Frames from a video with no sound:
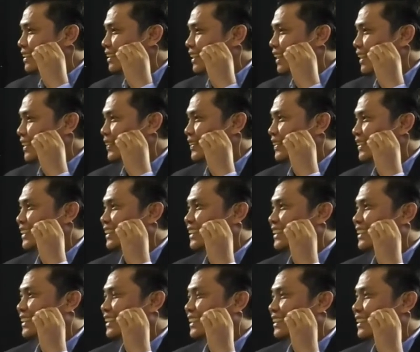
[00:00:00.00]
Halo?
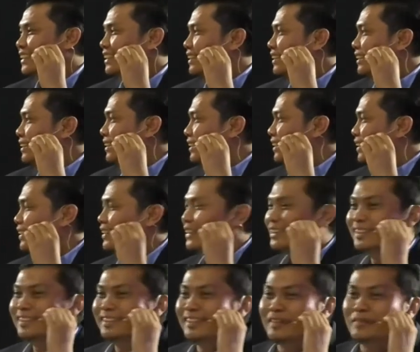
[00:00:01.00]

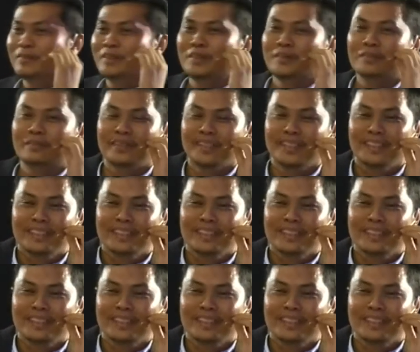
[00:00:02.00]
Oh ya belum.